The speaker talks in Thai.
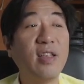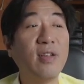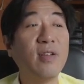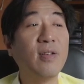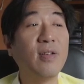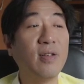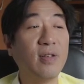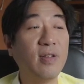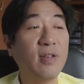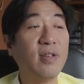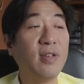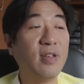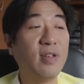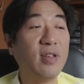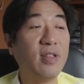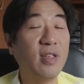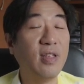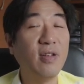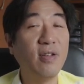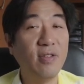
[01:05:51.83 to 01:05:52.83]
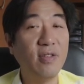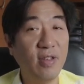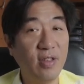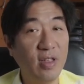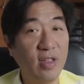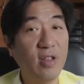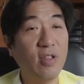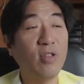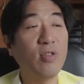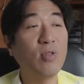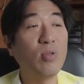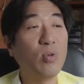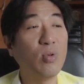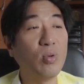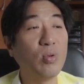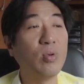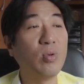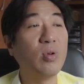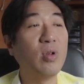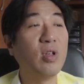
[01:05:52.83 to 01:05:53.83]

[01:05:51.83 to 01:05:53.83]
นี่คือนี่คือสิ่งที่เราต้องดู